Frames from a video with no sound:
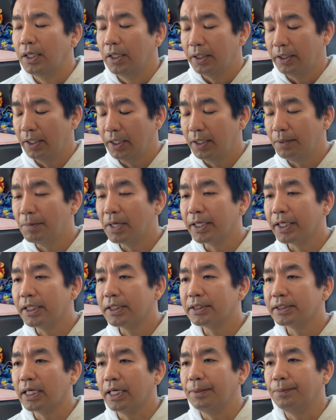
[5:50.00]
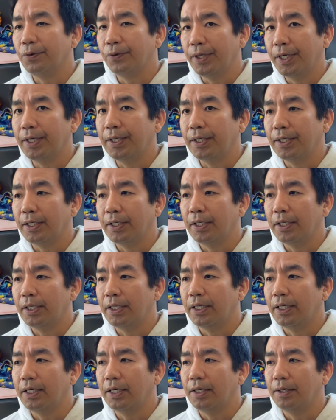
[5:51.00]
で今現在もね、
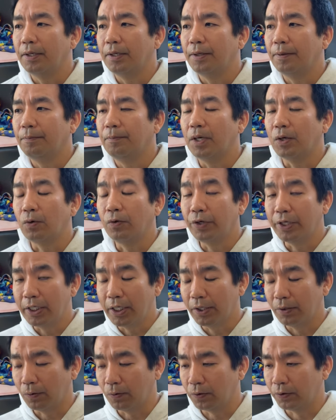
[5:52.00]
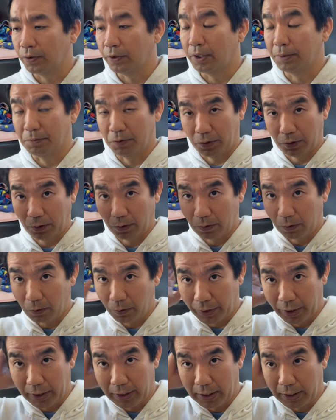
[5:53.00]
えー、まこの家のことよりもっと大
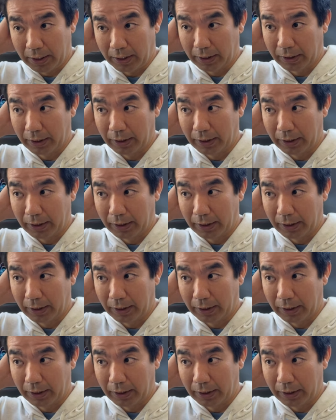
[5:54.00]
きな、